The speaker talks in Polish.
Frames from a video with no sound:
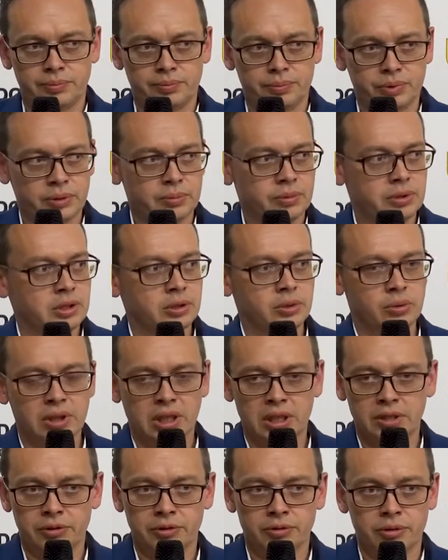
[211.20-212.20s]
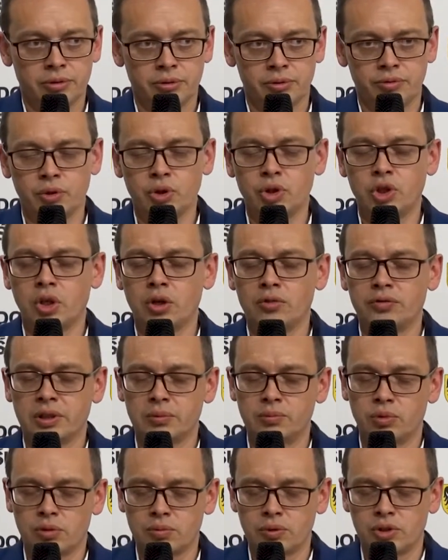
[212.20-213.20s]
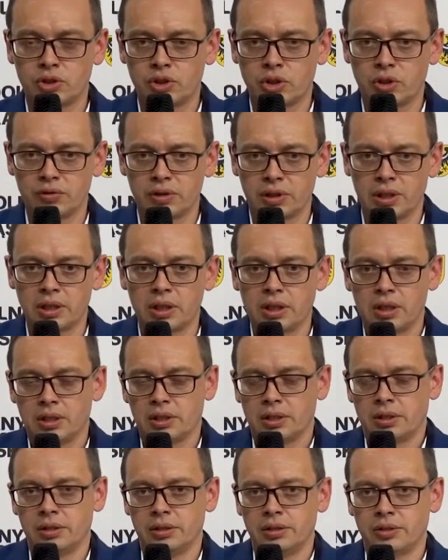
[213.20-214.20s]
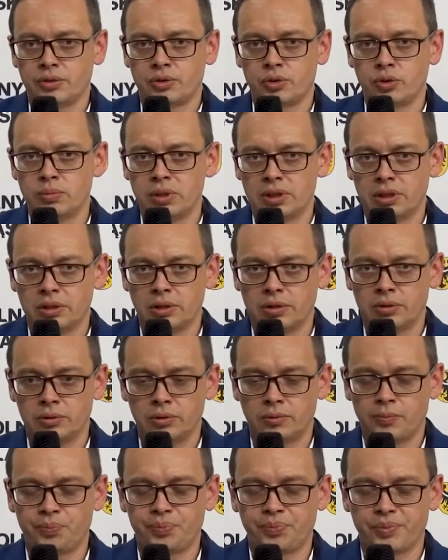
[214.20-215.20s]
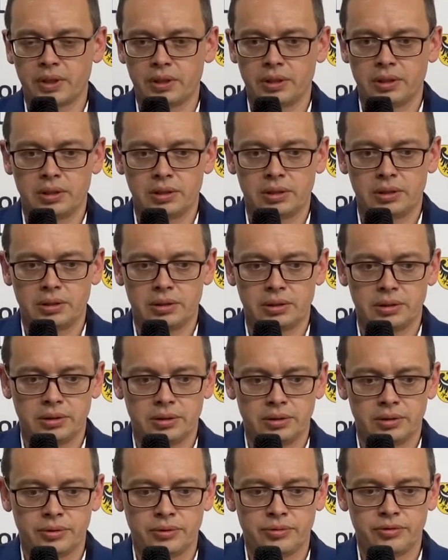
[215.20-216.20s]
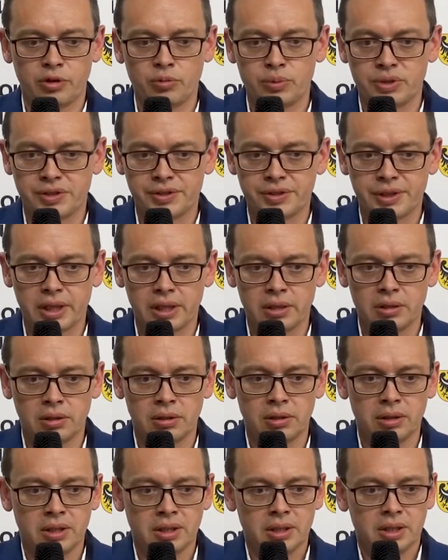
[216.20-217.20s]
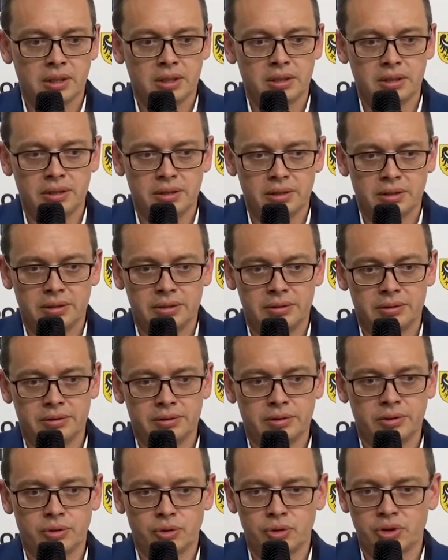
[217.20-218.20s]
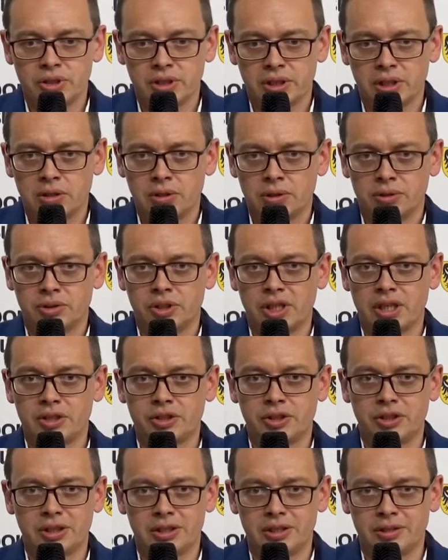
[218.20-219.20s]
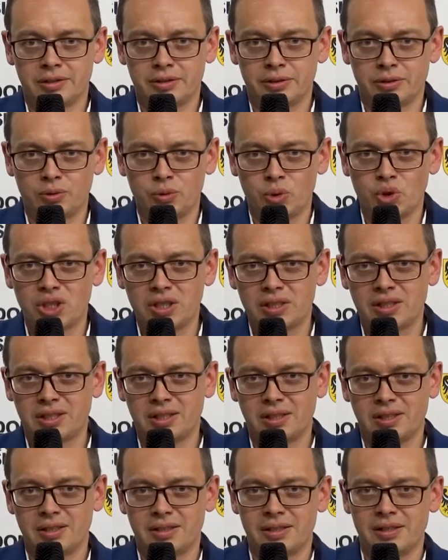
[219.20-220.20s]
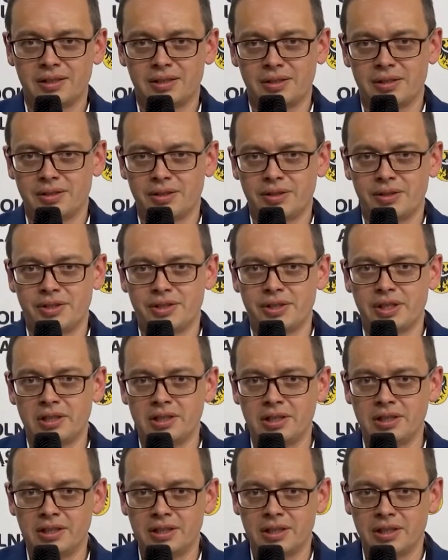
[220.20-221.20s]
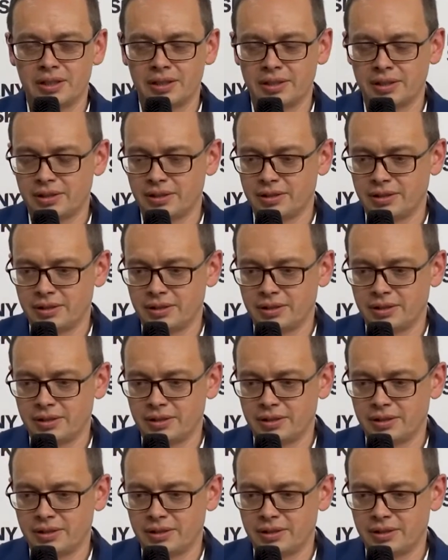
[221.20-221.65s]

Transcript: przybyli tutaj wójtowie i burmistrzowie z subregionu Wałbrzyskiego, z różnych jego części, z Głuszycy, z Jedliny,